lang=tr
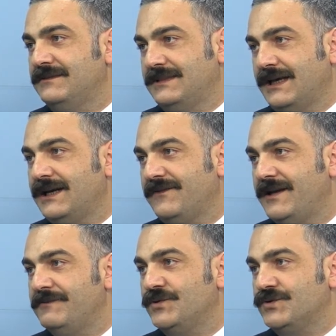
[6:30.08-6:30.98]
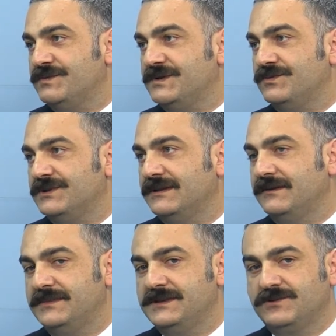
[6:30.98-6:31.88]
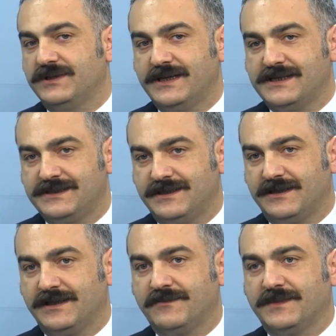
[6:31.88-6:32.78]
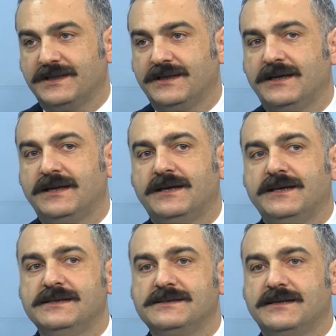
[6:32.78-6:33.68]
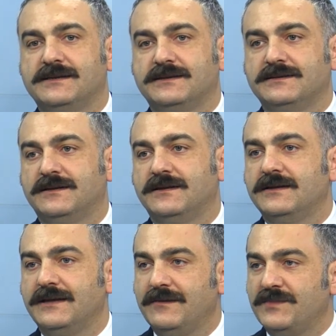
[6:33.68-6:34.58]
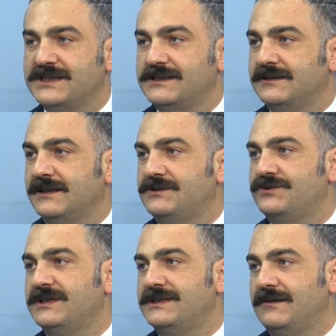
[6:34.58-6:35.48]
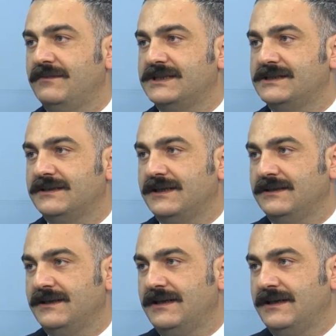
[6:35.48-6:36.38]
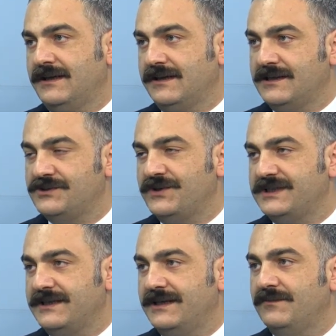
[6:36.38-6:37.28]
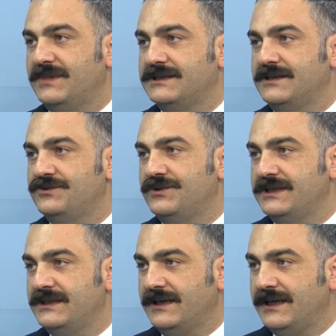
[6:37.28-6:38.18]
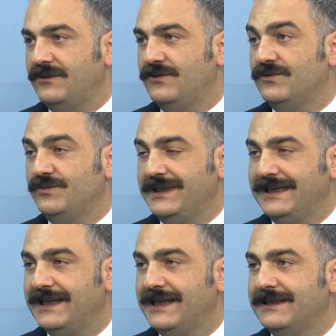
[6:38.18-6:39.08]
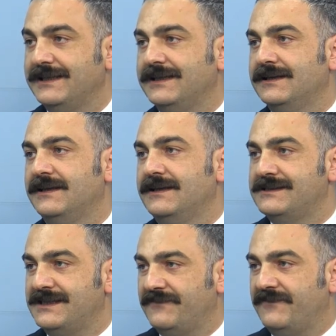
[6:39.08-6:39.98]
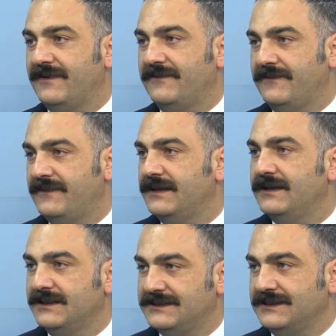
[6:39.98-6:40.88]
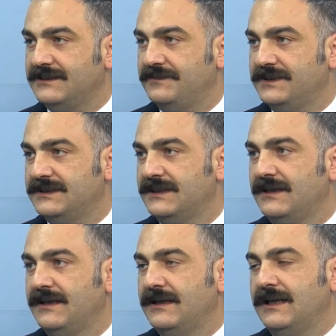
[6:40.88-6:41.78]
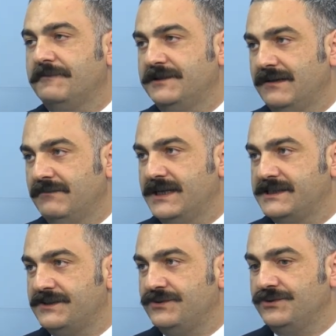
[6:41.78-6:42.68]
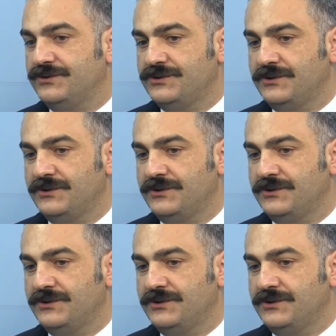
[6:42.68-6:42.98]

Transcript: tariflemiyoruz biz burada. Biz burada gerçek anlamda insanların e, en başından, sürecin en başından, karar süreçlerinin en başından sürece dahil olduğu, bilgilendiği, şeffaf, açık bir yapıdan bahsediyoruz.